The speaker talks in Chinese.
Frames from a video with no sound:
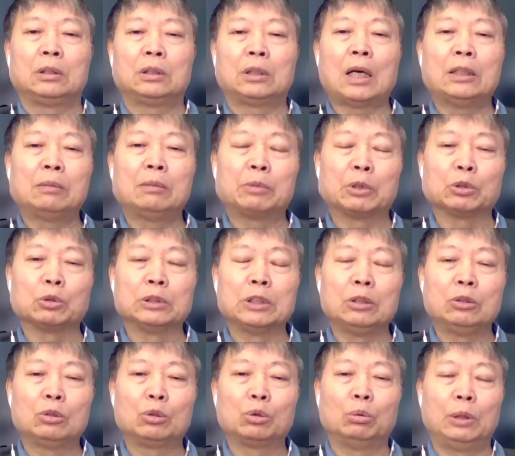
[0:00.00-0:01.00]
他这本书
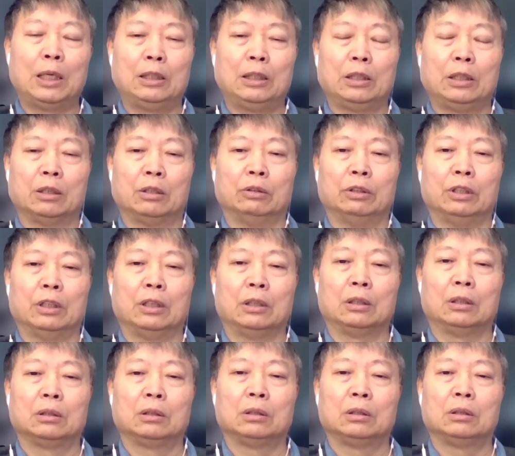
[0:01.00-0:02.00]
真出来了以后呢，
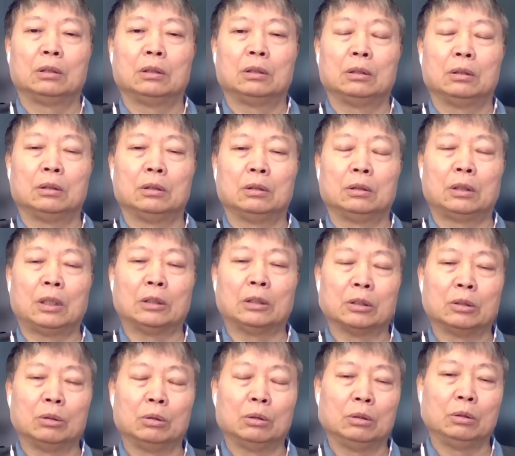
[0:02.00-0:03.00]
但
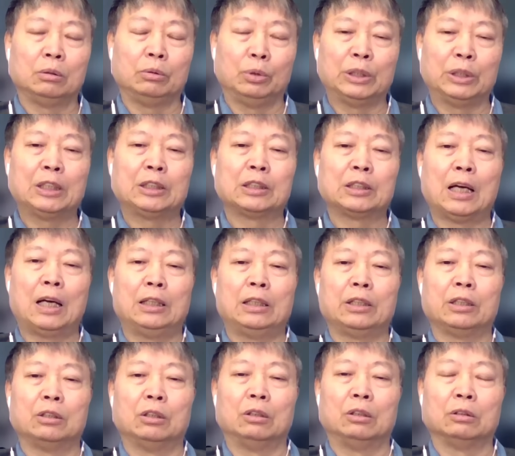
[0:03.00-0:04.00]
是余先生看了
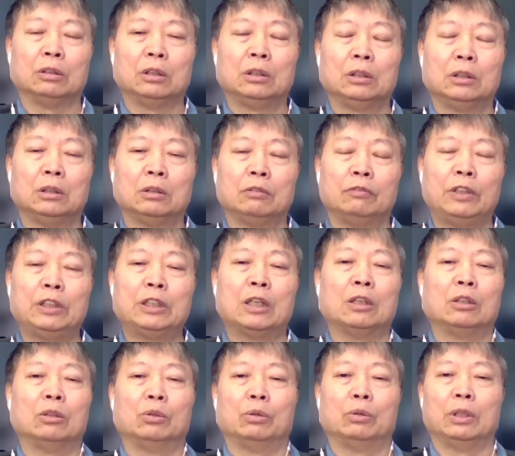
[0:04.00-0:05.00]
以后非常
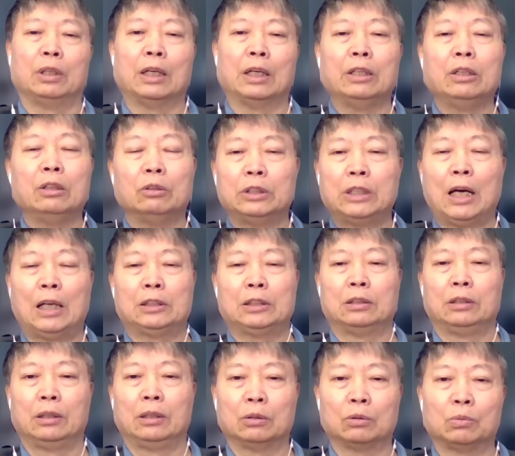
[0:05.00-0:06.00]
后悔，很有价
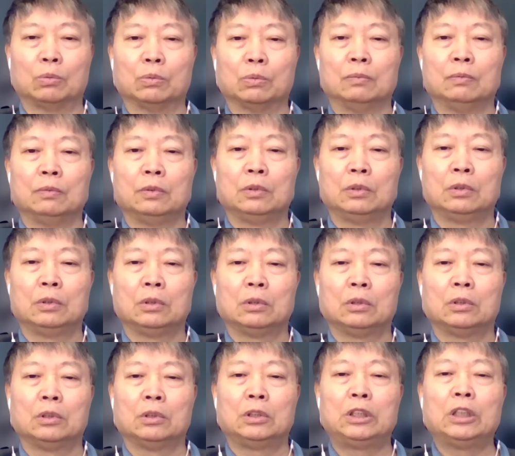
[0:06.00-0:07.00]
值那个书，
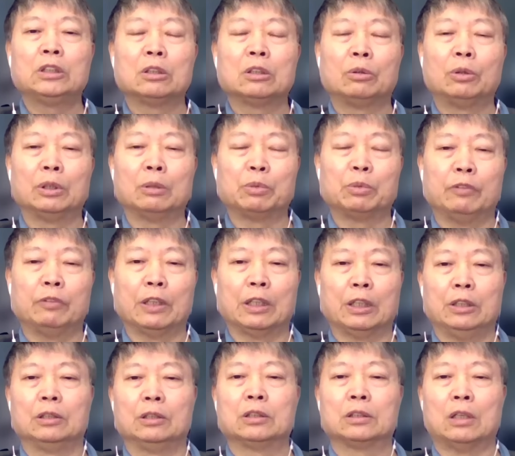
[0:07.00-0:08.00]
性生活分
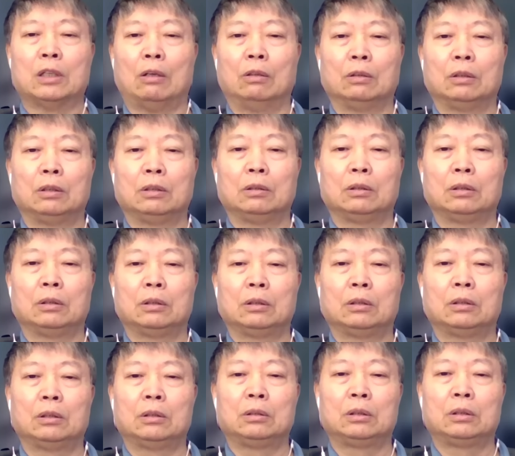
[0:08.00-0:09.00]
很少，
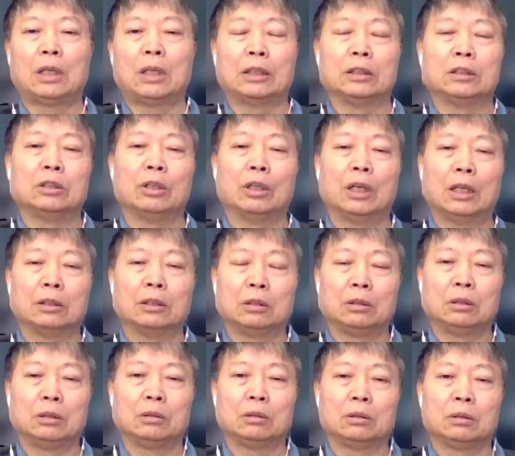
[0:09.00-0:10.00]
大概只有
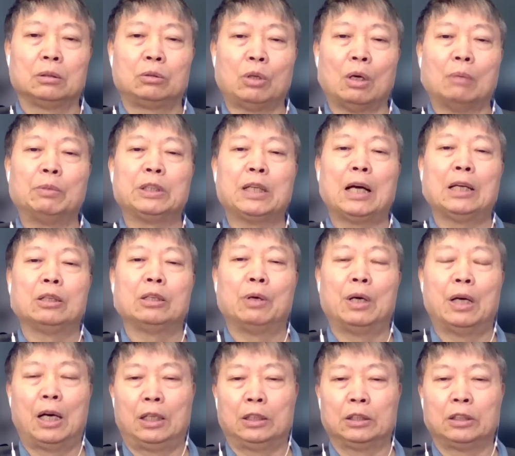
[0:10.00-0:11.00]
全部加一块
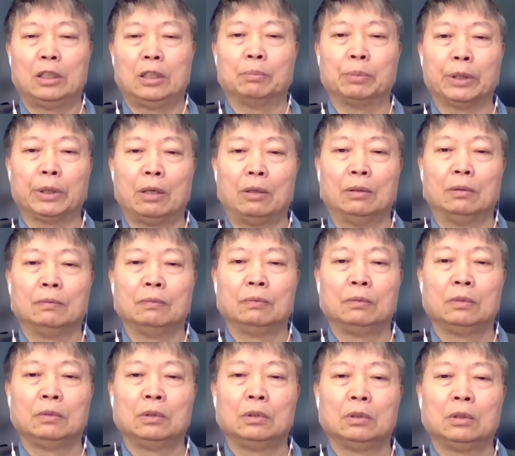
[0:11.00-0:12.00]
二十页不到。
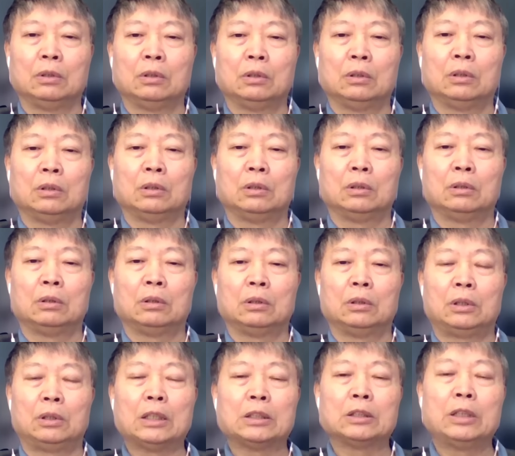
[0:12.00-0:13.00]

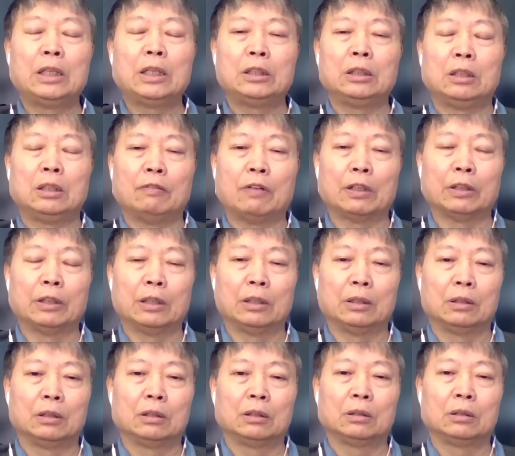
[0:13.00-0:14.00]
但是那些地方呢，
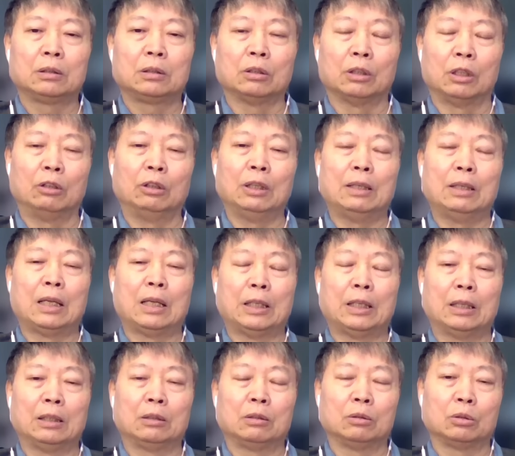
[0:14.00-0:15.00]
就后来大
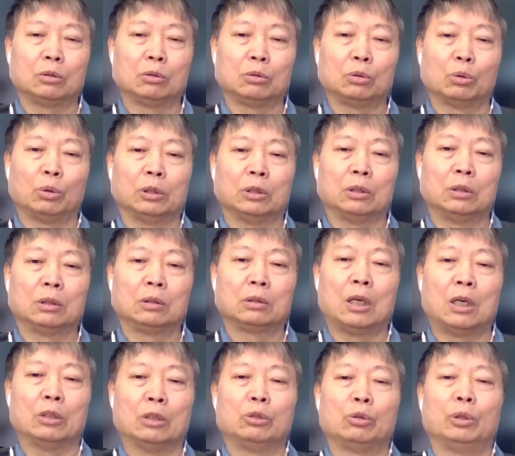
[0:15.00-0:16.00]
家如果
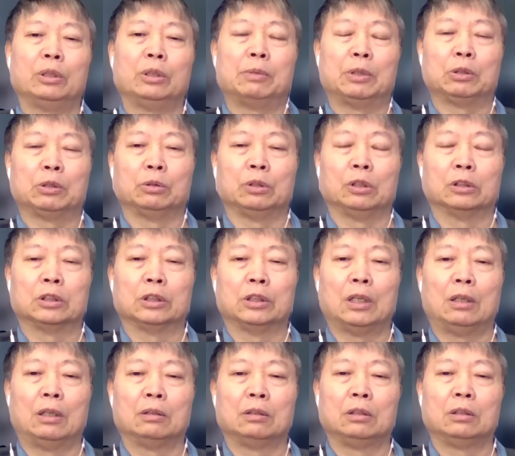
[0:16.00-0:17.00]
考据过那本书就知
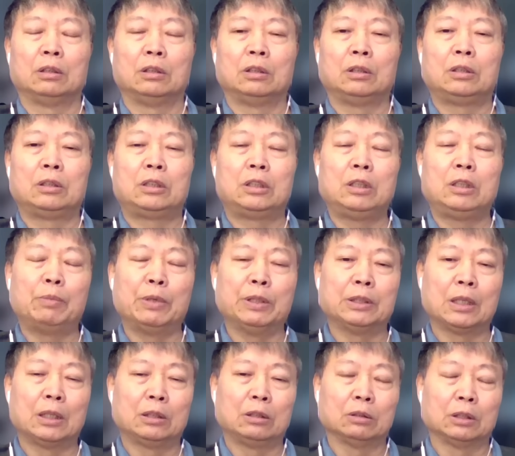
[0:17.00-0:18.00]
道，基
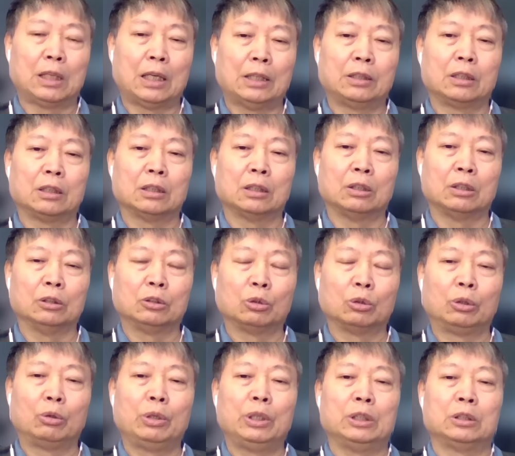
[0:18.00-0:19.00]
本上就是他那个合
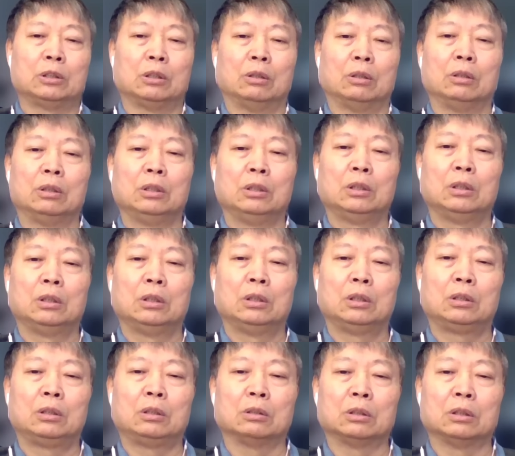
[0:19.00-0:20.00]
作对手
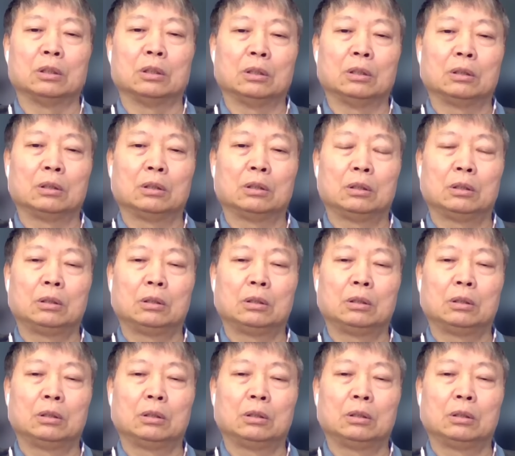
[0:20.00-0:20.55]
就是